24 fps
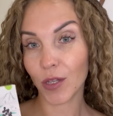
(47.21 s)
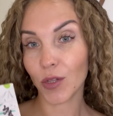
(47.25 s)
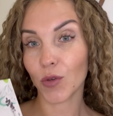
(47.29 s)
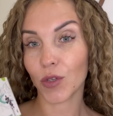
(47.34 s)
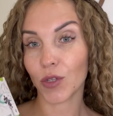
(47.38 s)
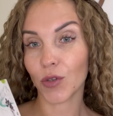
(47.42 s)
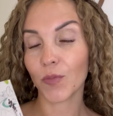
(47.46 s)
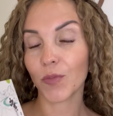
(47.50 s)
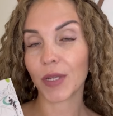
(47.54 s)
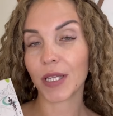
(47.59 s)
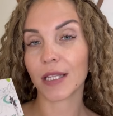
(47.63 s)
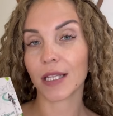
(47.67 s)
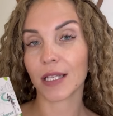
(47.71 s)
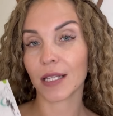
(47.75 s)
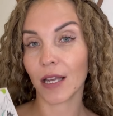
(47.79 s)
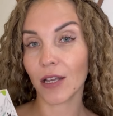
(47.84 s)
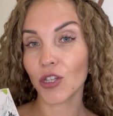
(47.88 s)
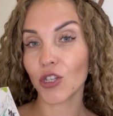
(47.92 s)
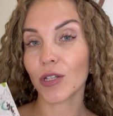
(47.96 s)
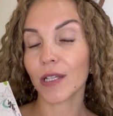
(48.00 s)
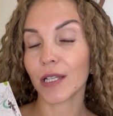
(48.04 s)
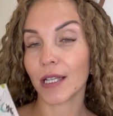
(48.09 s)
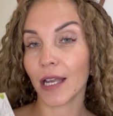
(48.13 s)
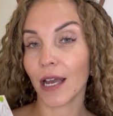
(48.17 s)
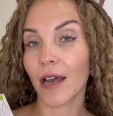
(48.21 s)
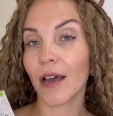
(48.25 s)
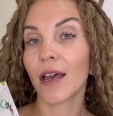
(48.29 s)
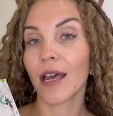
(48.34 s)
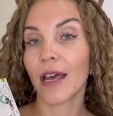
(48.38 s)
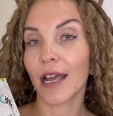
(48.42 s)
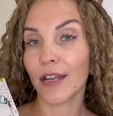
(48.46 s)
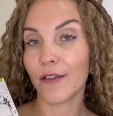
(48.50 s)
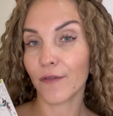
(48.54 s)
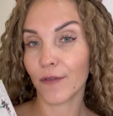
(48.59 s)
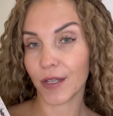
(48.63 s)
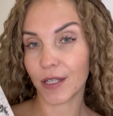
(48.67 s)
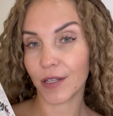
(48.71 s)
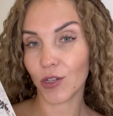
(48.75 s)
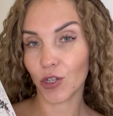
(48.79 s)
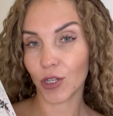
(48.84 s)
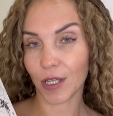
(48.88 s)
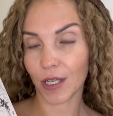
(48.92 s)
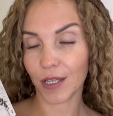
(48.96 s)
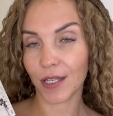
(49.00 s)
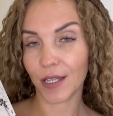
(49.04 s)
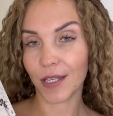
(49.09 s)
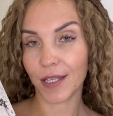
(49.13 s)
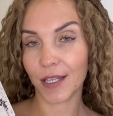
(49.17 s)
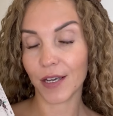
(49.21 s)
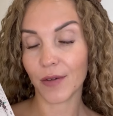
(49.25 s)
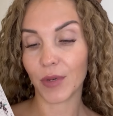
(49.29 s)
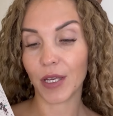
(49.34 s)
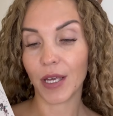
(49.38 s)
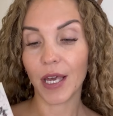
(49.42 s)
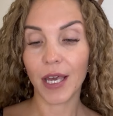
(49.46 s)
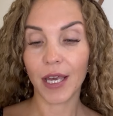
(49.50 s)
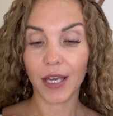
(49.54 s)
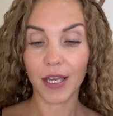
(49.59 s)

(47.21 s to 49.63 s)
то есть он предназначен для лимфатической системы.